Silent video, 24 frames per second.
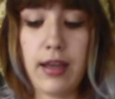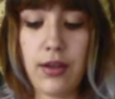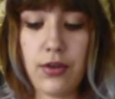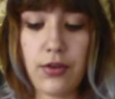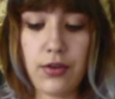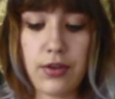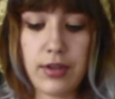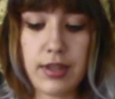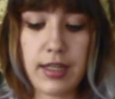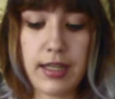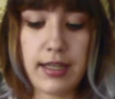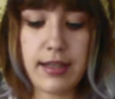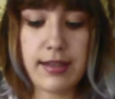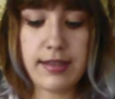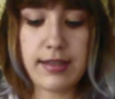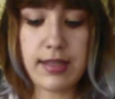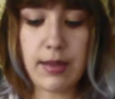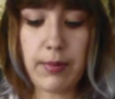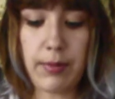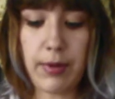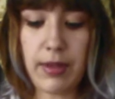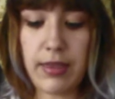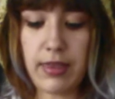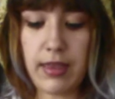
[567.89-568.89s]
Encontré
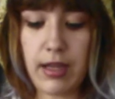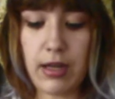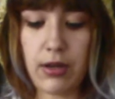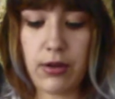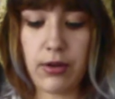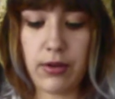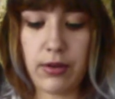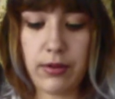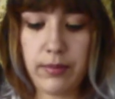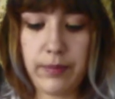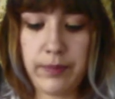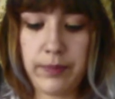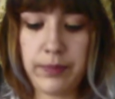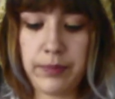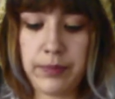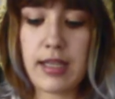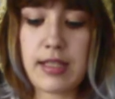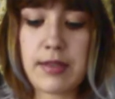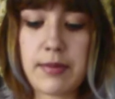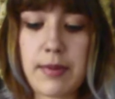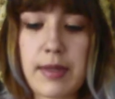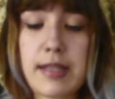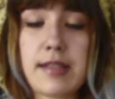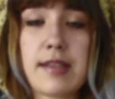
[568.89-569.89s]
este pantalón
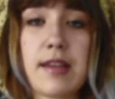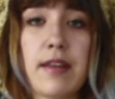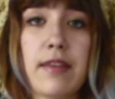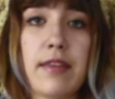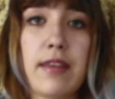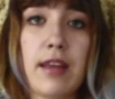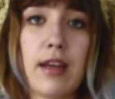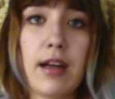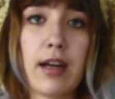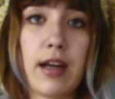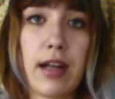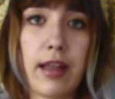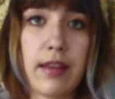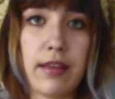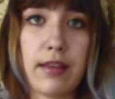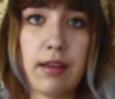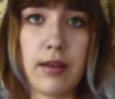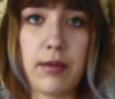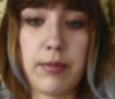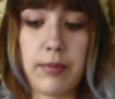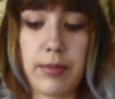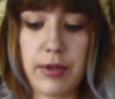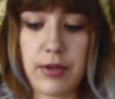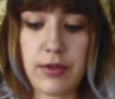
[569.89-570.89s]
que es bastante
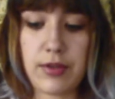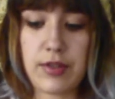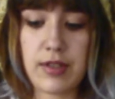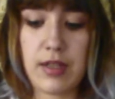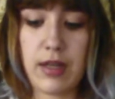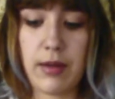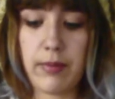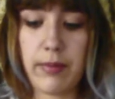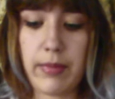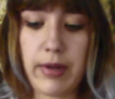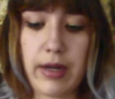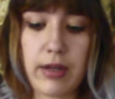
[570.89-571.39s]
grande, pero sin